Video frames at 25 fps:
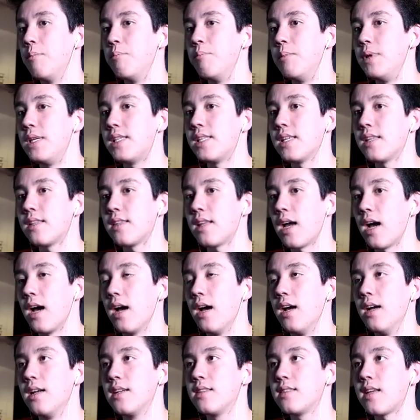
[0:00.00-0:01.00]
ミスった、
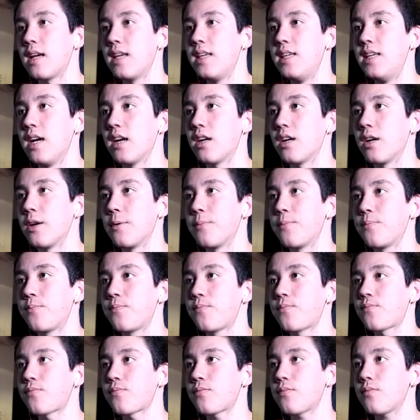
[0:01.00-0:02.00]
最悪。
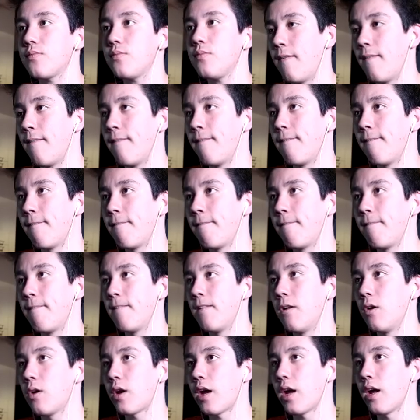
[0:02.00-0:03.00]

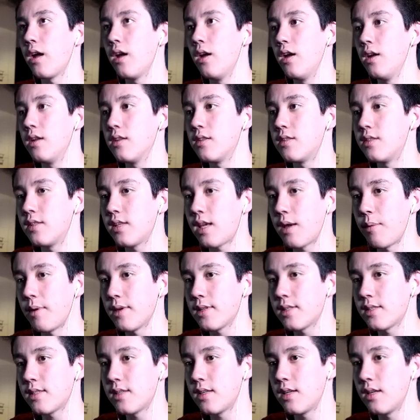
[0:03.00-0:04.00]
OK、 続け
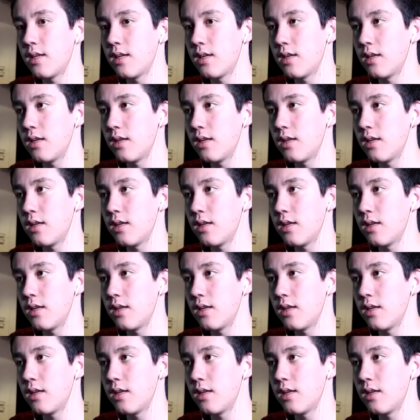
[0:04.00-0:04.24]
ます。